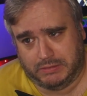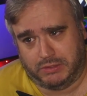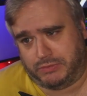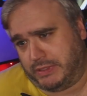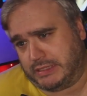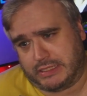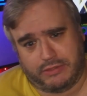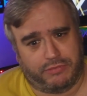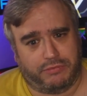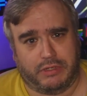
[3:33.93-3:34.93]
ich weiß jetzt
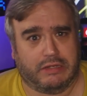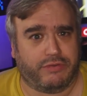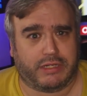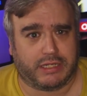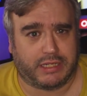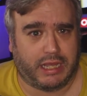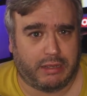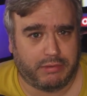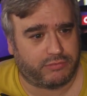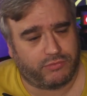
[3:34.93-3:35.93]
nicht, wie viele Entwickler da
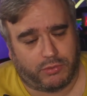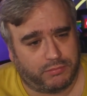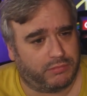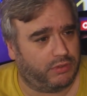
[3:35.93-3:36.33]
arbeiten, warum,